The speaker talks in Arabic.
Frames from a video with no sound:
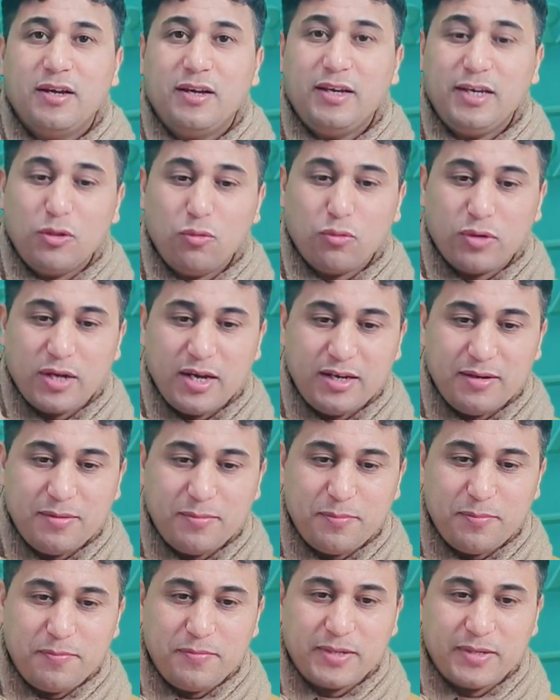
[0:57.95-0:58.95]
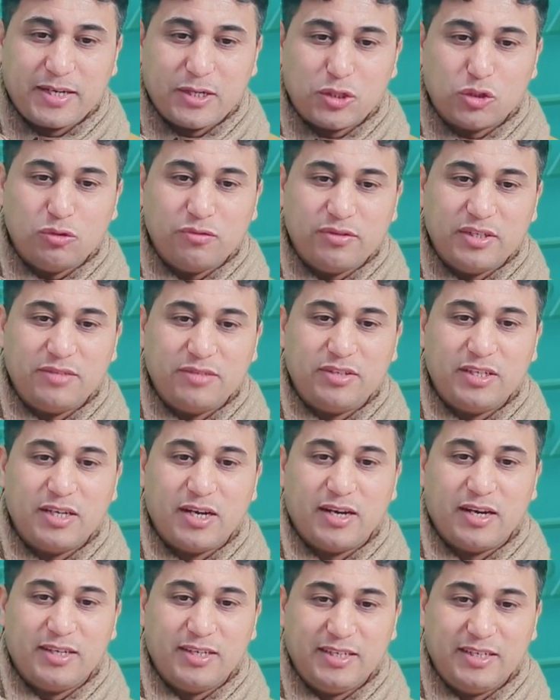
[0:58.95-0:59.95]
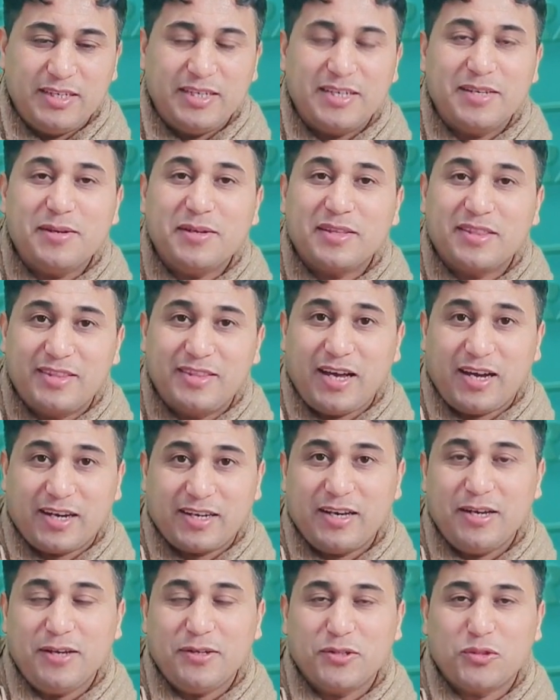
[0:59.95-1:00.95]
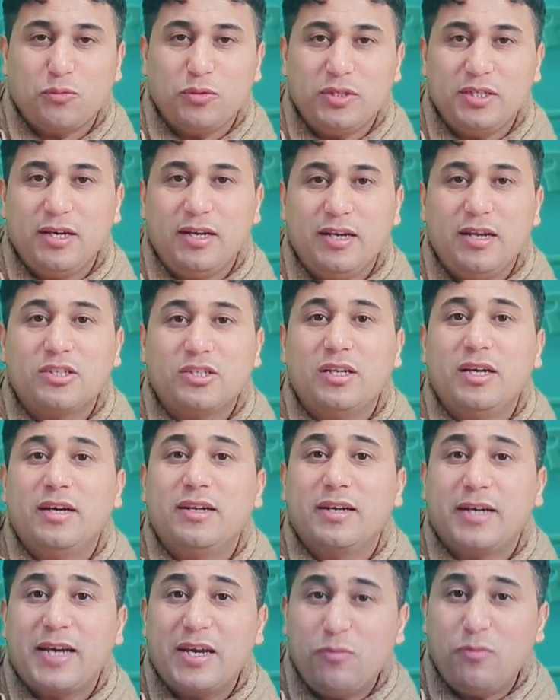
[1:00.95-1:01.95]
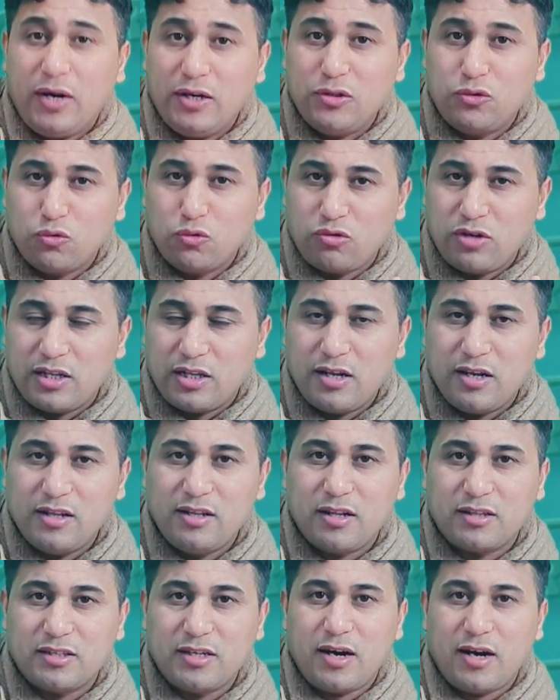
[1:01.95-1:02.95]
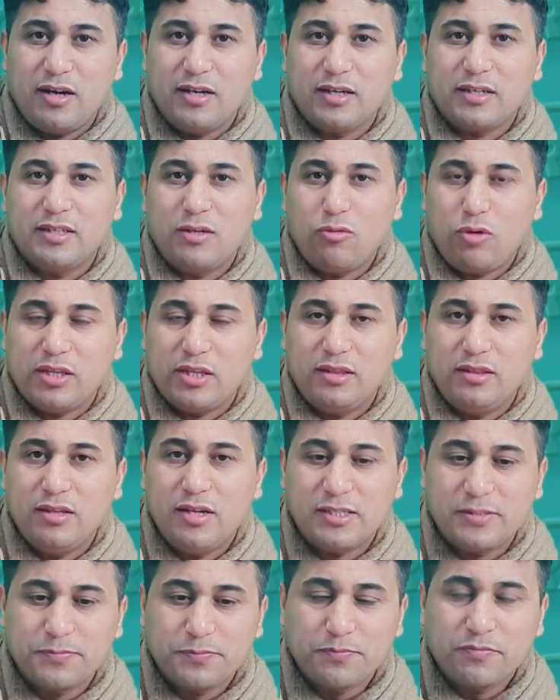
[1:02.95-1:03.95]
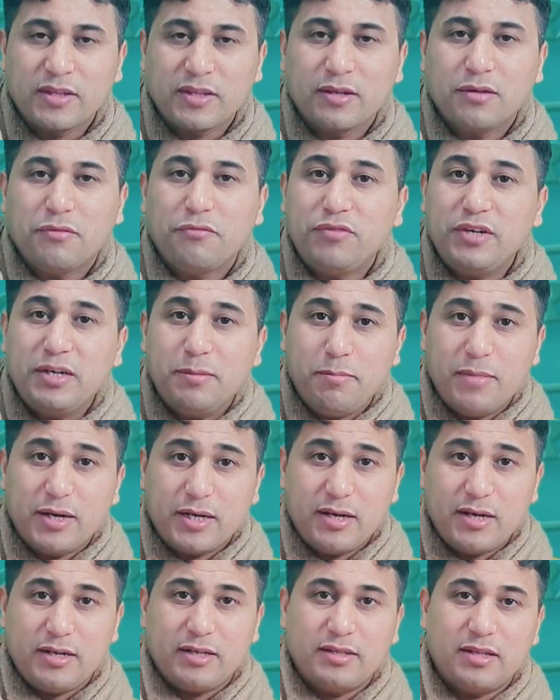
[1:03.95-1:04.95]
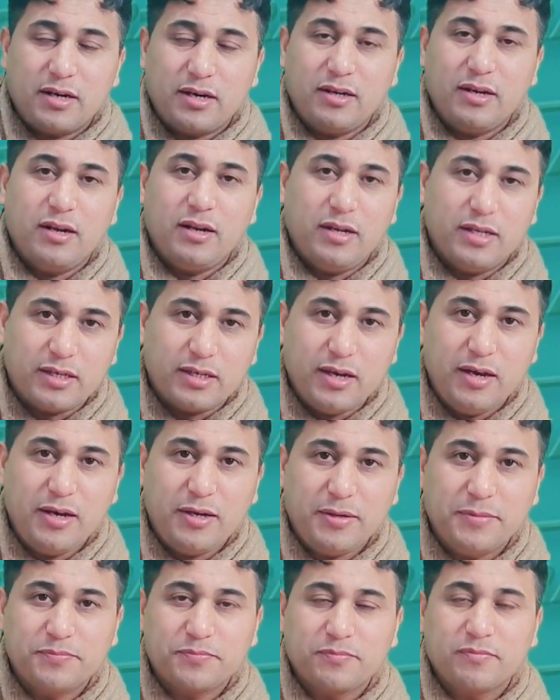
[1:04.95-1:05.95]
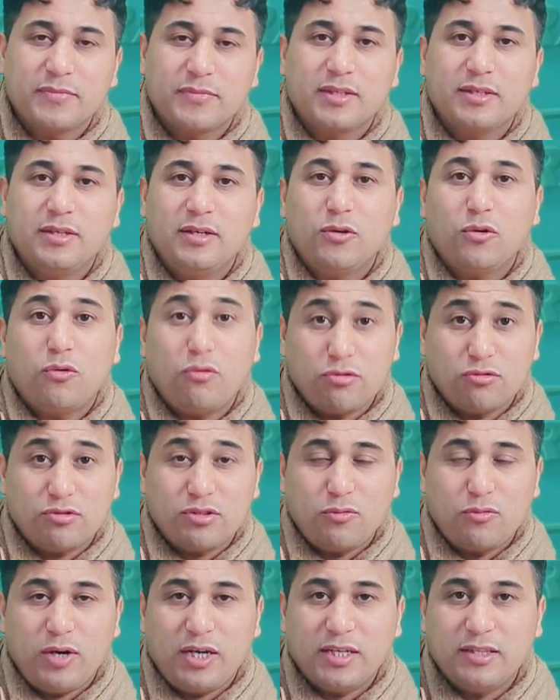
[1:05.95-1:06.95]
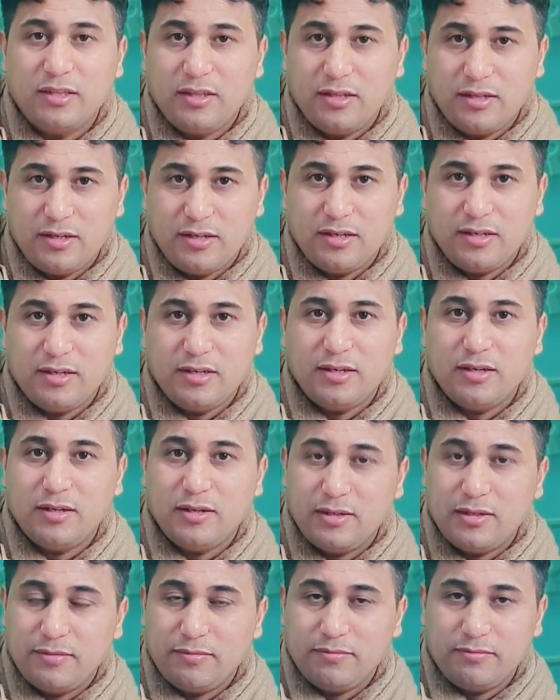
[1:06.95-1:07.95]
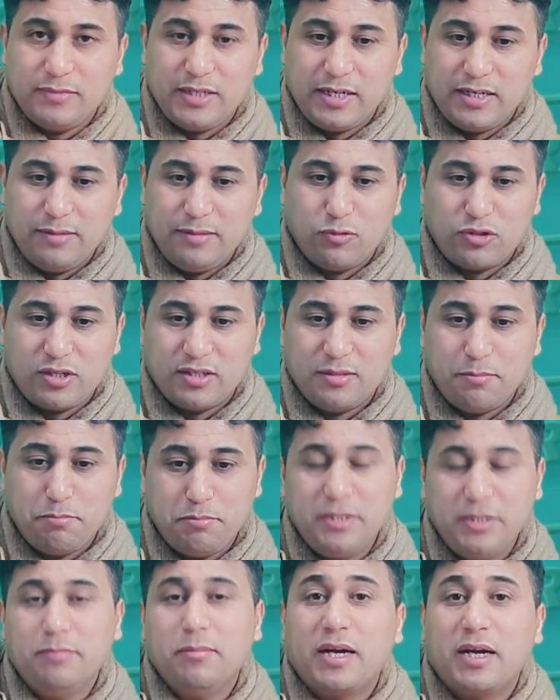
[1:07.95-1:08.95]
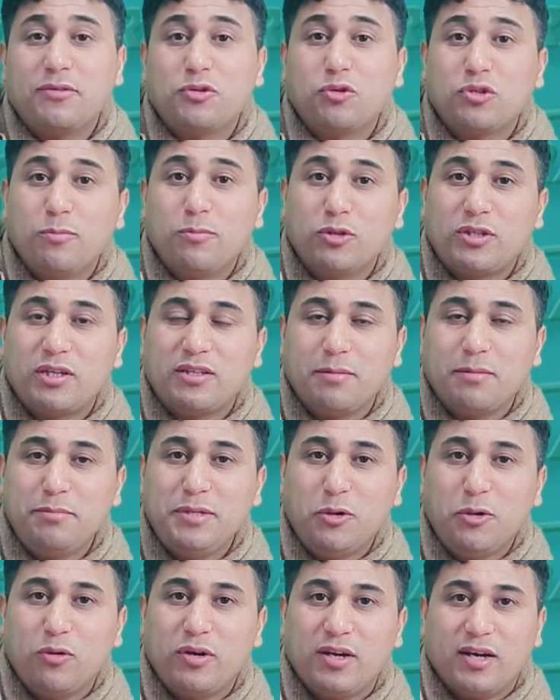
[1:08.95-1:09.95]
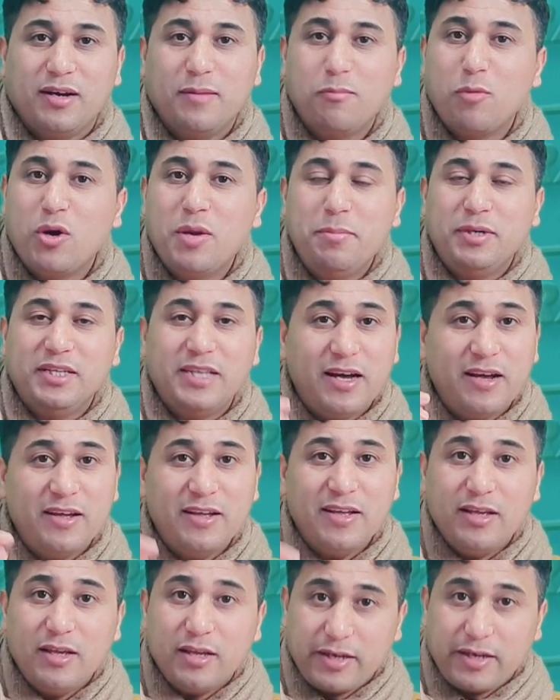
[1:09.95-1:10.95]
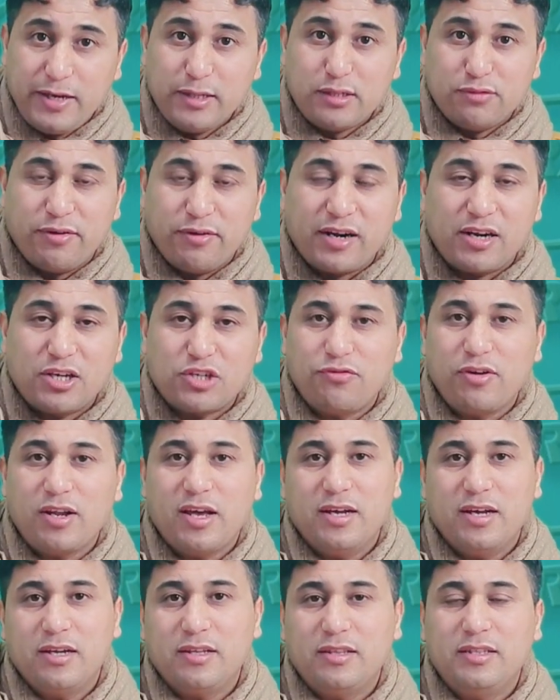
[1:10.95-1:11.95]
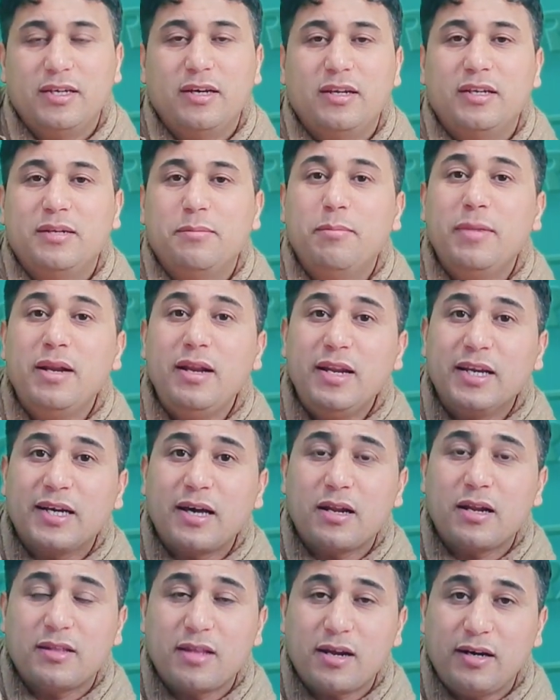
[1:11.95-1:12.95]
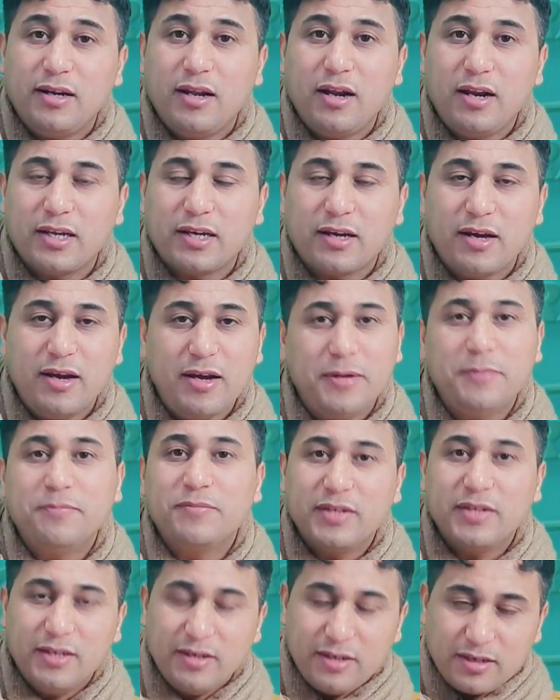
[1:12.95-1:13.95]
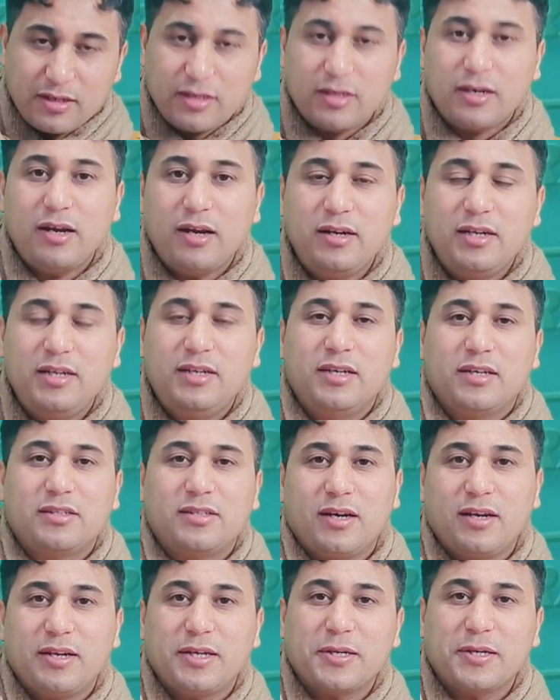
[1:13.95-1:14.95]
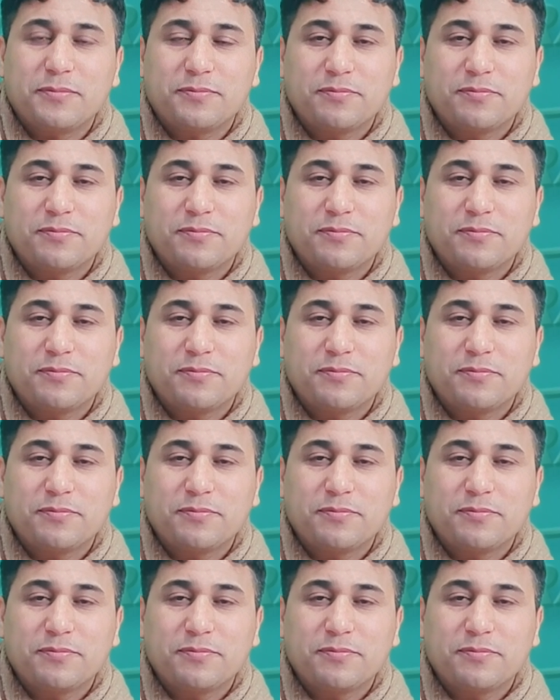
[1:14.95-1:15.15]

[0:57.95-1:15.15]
غير كان كتشوفني فيا يعني ضحكه شويه علاش لان كاين واحد جوج ولا ثلاثه ديال التعاليق ديال واحد الناس فين ما كنهضر على اللقاح خصوصا واحد آه يعني متتبع ما عرفش واش متتبع ولا المهم بعدا كيتفرج في القناه ديالي ملي كنهضر على اللقاح كيخلي لي تعليق